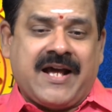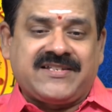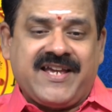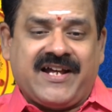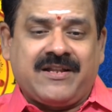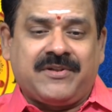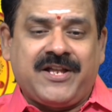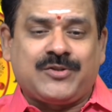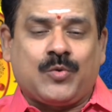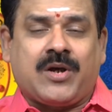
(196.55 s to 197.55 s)

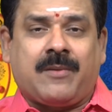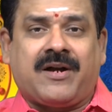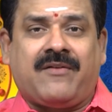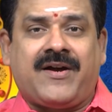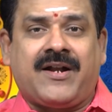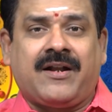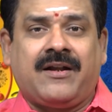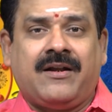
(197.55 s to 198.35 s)
ராசியாதிபதி சுக்கர பகவான்